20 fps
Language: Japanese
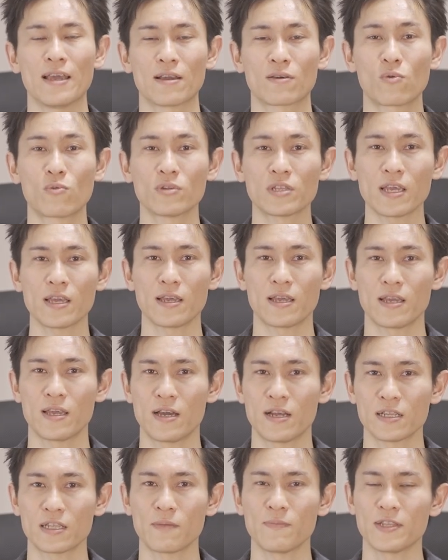ここで
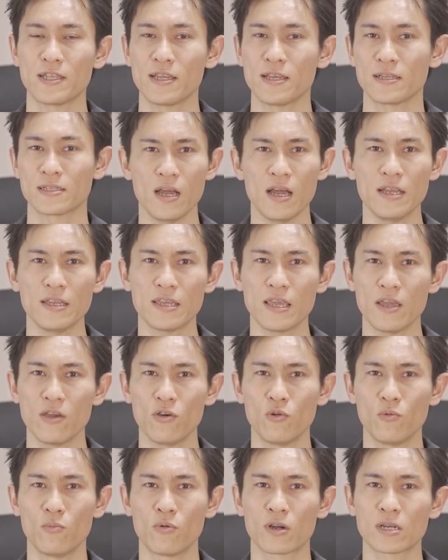改めて背景
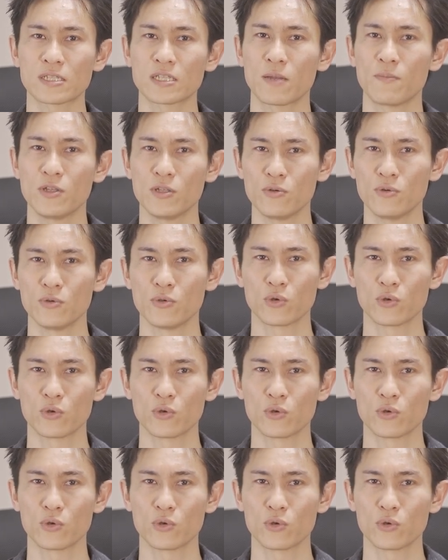をぼかすための